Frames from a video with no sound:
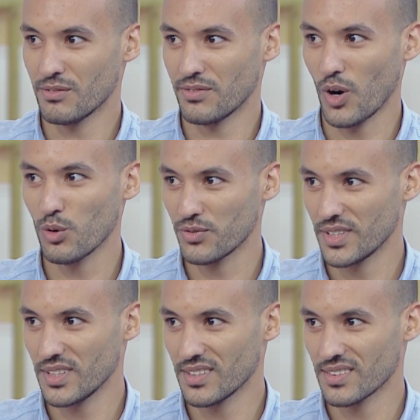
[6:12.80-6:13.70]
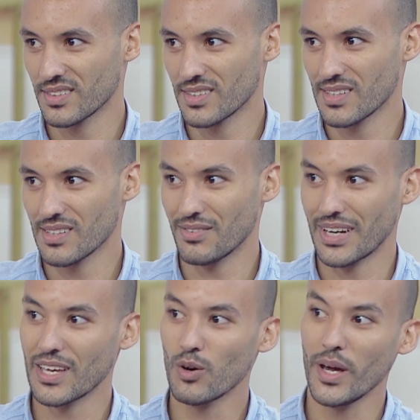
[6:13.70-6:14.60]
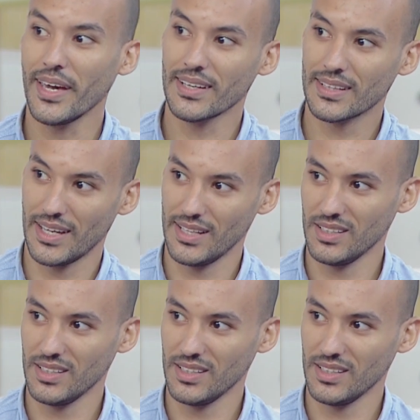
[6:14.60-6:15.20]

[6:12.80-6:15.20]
فخفتي مش هبقى اه، جه واحد تاني